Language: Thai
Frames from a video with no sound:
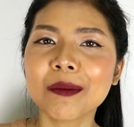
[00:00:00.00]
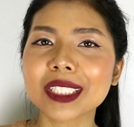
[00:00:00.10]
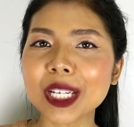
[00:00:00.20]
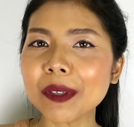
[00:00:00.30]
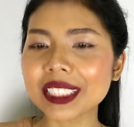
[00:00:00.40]

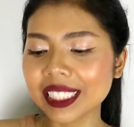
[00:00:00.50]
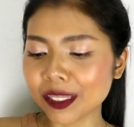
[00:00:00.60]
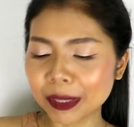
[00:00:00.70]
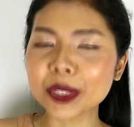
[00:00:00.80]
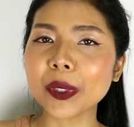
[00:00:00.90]
ไม่ใช่ว่าสี
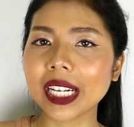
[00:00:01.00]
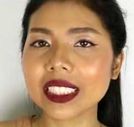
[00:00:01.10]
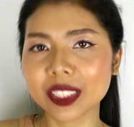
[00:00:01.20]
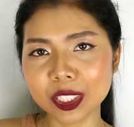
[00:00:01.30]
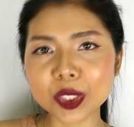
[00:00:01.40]
อื่นไม่สวย
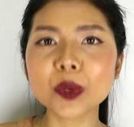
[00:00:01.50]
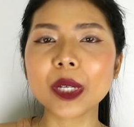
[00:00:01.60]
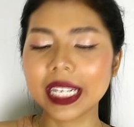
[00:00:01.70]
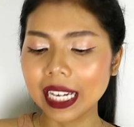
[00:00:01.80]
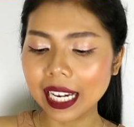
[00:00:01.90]
นะสีอื่นก็ส
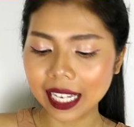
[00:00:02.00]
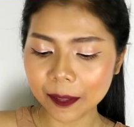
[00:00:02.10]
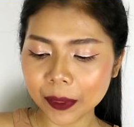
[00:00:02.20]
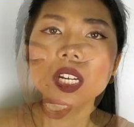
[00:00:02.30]
วยนะคะ